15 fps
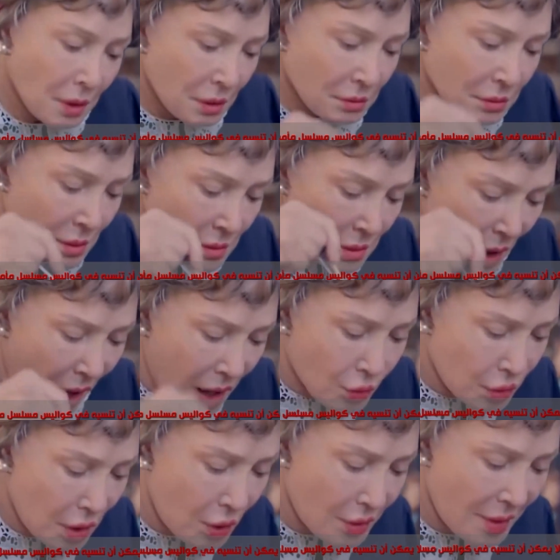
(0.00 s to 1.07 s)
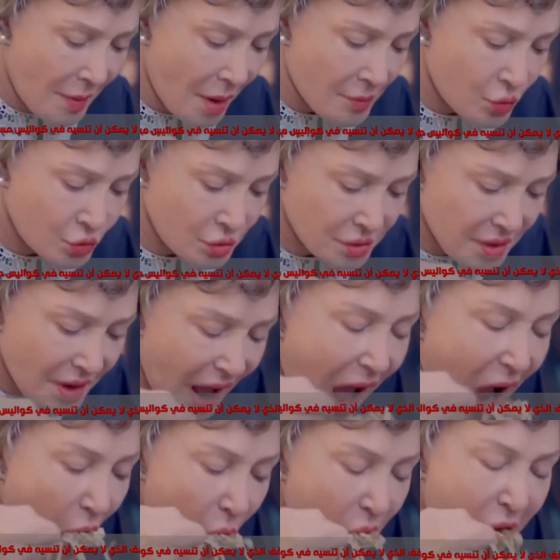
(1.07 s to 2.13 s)
آه، نرتجل احنا
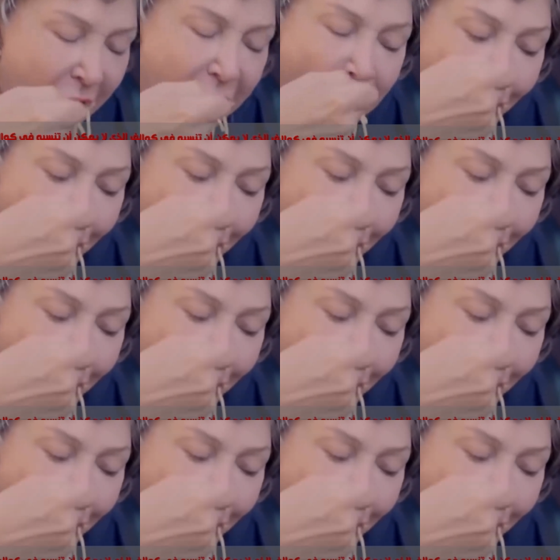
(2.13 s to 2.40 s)
الاثنين